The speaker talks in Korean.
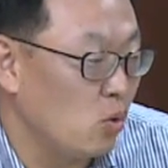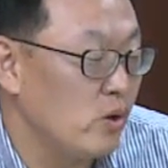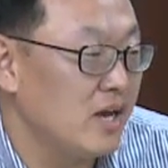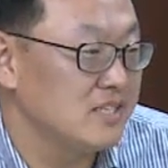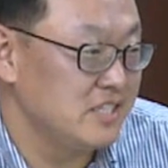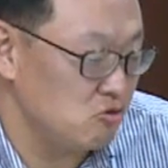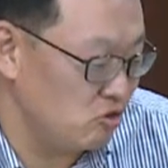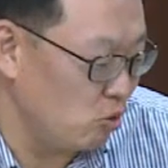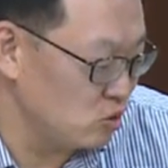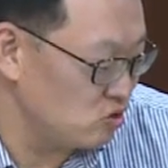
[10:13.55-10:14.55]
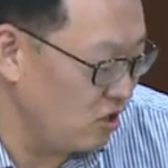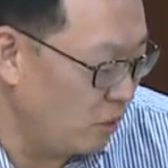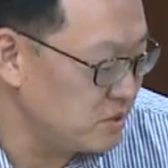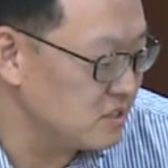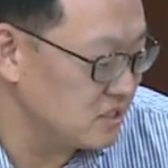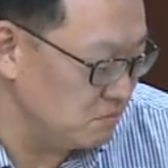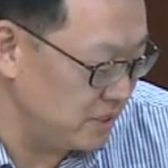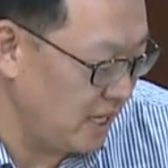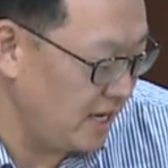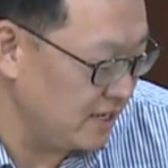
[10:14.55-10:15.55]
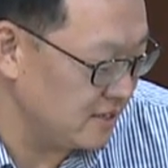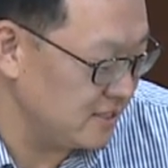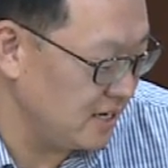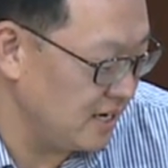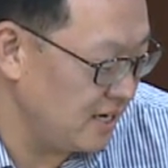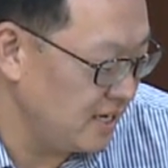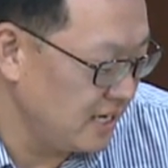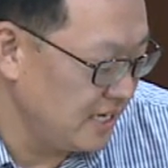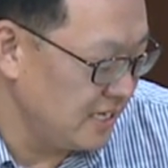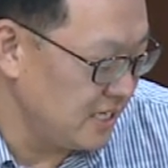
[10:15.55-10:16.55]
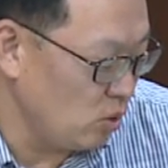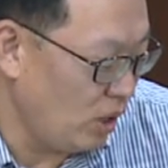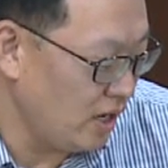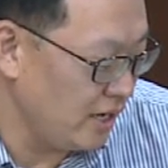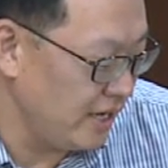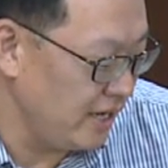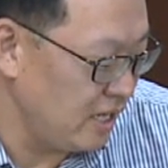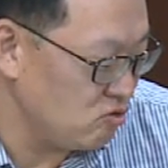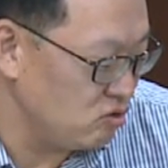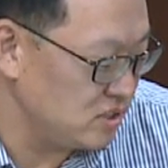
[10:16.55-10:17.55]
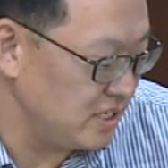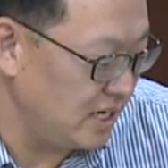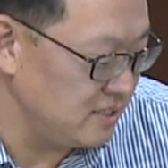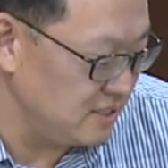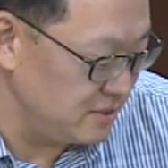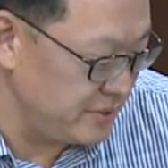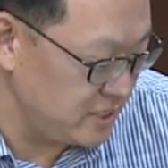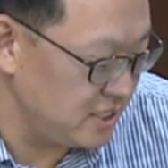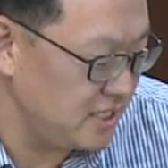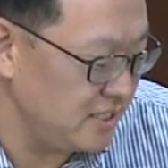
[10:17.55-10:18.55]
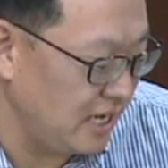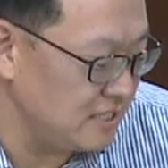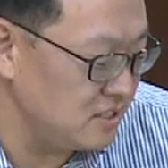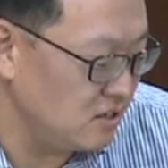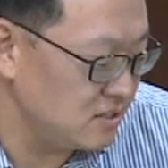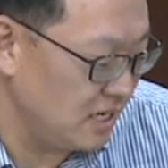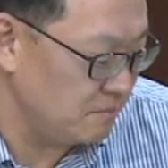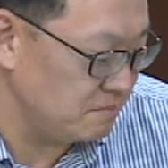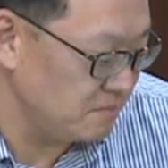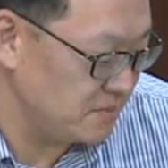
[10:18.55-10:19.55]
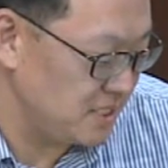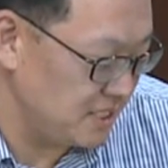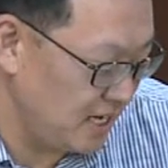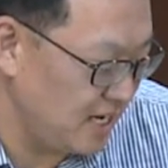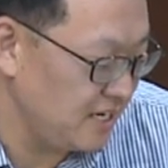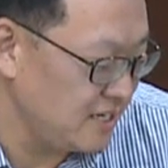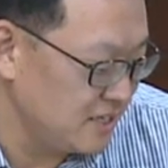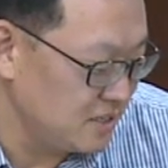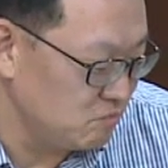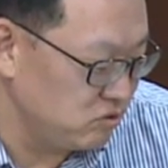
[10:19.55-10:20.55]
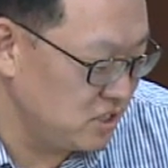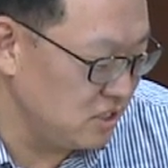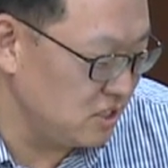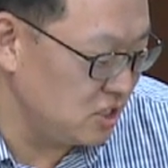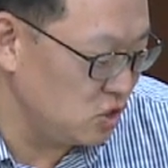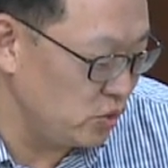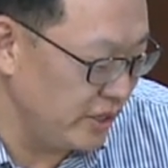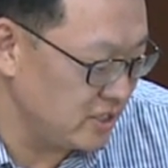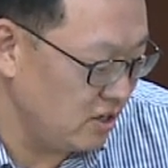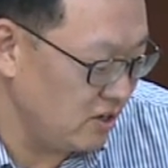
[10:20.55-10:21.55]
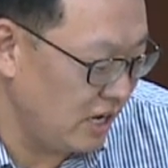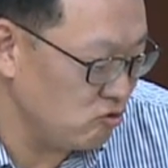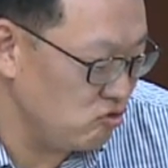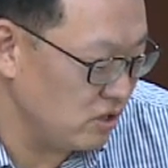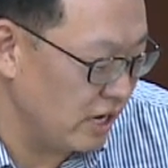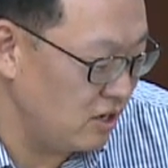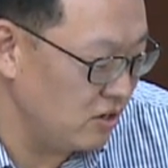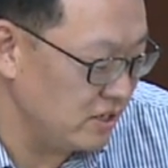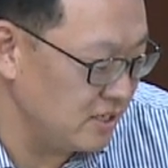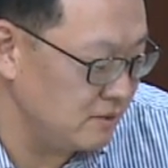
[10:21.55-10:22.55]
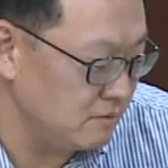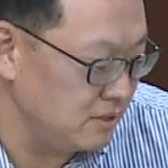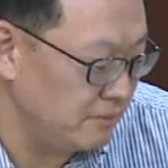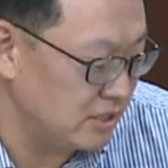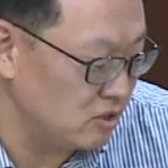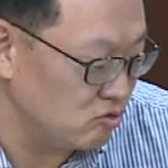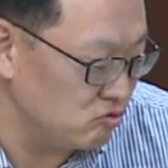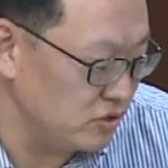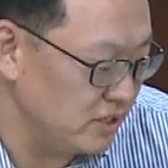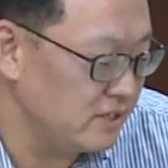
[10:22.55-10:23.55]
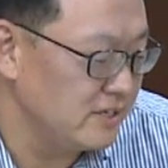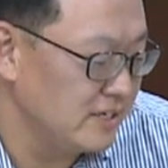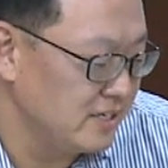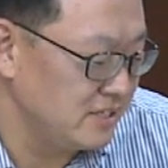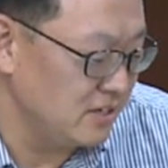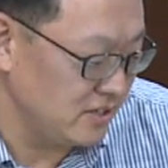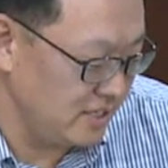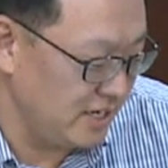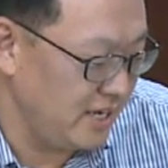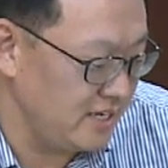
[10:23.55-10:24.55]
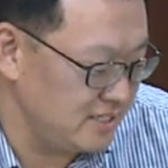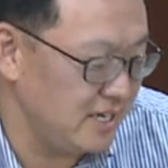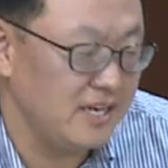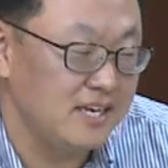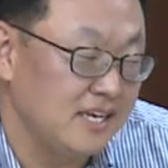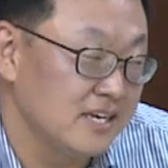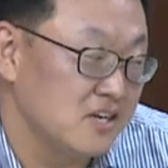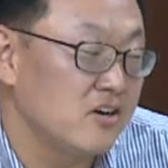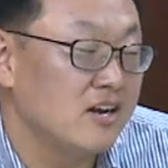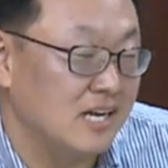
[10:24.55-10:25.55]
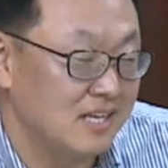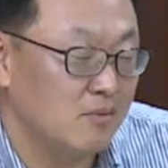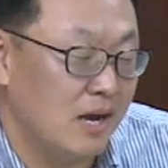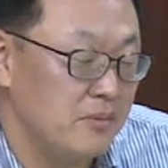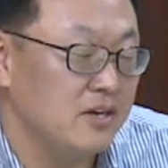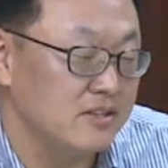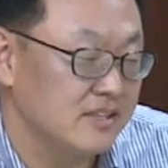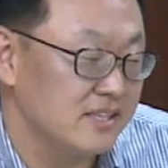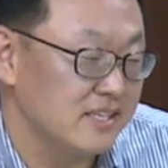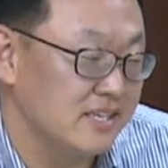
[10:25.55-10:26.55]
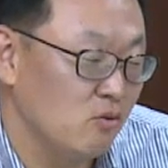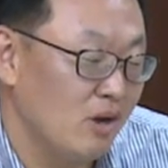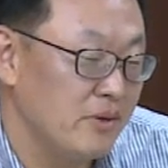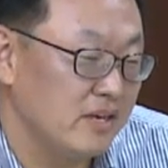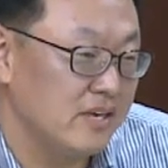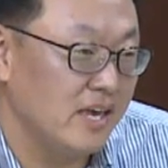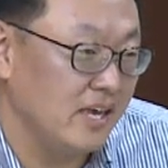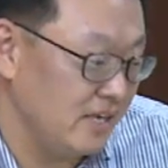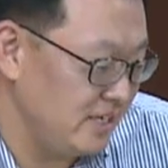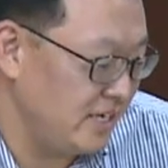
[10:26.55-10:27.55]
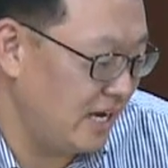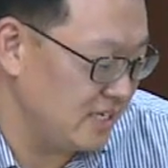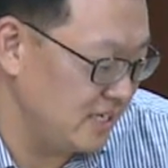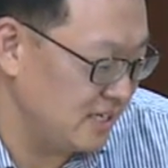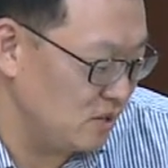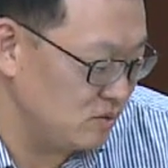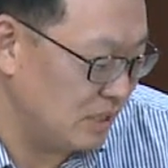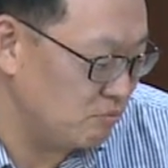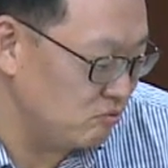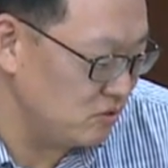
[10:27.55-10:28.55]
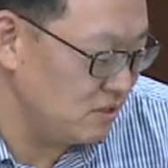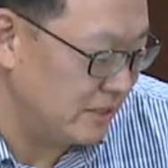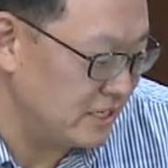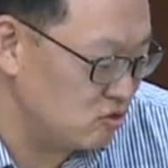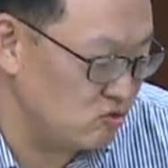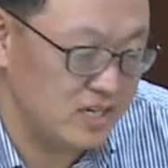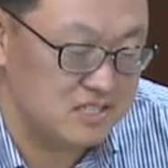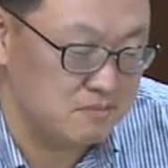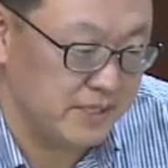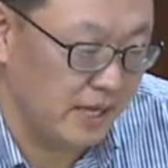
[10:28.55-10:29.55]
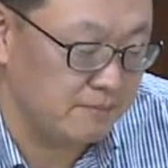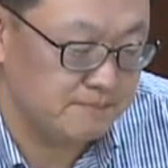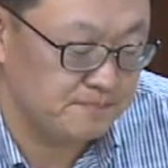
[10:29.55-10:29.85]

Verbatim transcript: 고향 제주에 올 수가 없었습니다. 네, 그러다가 네. 이 화가의 둘째 아드님이신 한정삼 씨가 부친을 기리기 위해서 한우영 갤러리를 만들었고요. 여기에 이제 여기를 가다 보면 이 화백의 이야기 그리고 작품을 만날 수가 음, 있습니다.